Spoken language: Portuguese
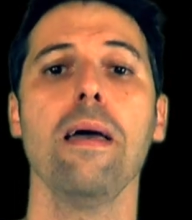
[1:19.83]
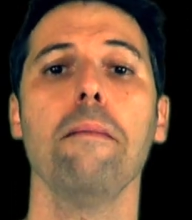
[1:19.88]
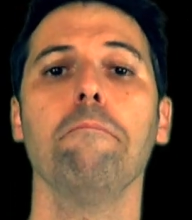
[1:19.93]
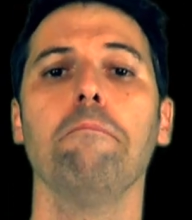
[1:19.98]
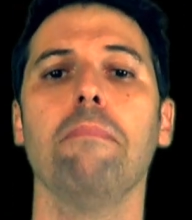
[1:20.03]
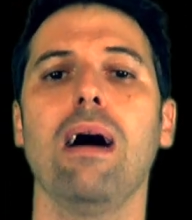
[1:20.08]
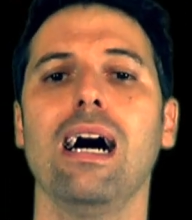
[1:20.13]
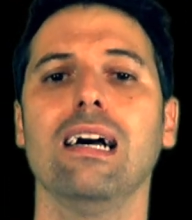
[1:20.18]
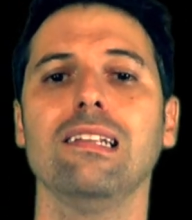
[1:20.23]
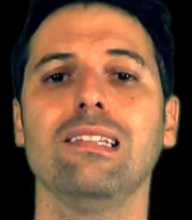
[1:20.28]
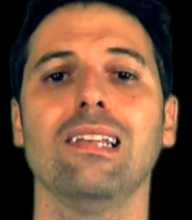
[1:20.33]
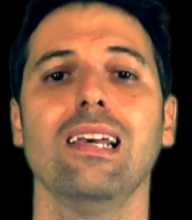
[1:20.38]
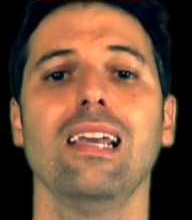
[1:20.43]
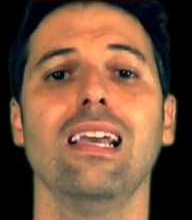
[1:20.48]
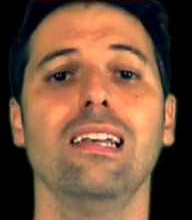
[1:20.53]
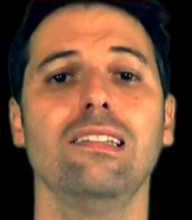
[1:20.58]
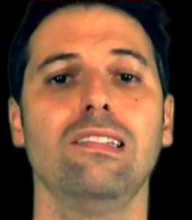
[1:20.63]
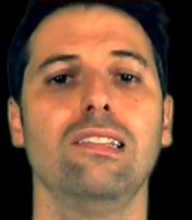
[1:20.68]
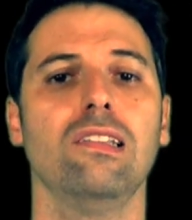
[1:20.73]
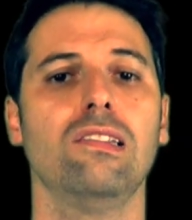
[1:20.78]
Mas
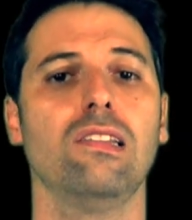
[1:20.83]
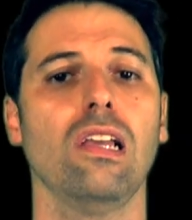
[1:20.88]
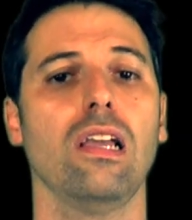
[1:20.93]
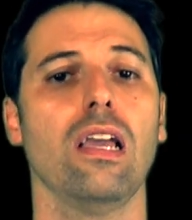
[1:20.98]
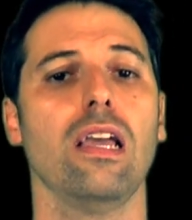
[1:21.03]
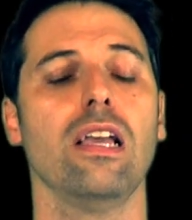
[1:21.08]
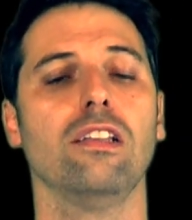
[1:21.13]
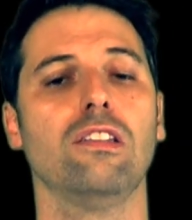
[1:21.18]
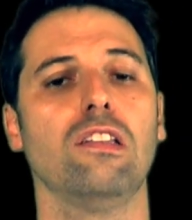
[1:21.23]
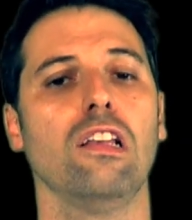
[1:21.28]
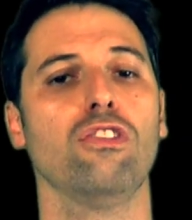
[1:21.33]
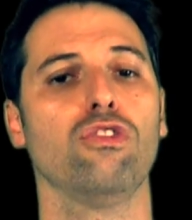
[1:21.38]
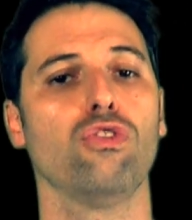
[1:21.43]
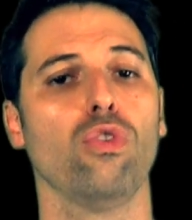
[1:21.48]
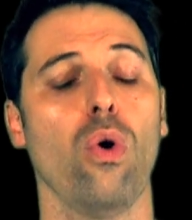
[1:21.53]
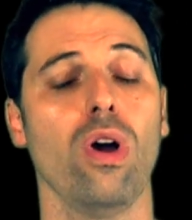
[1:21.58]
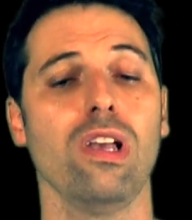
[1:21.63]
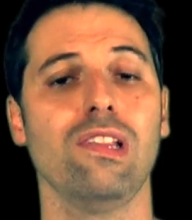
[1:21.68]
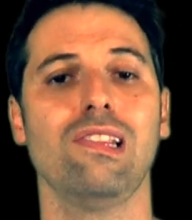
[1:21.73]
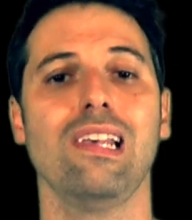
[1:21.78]
existem
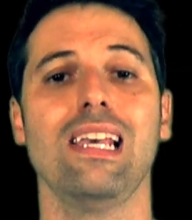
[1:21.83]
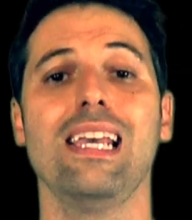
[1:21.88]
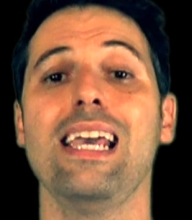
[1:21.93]
exceções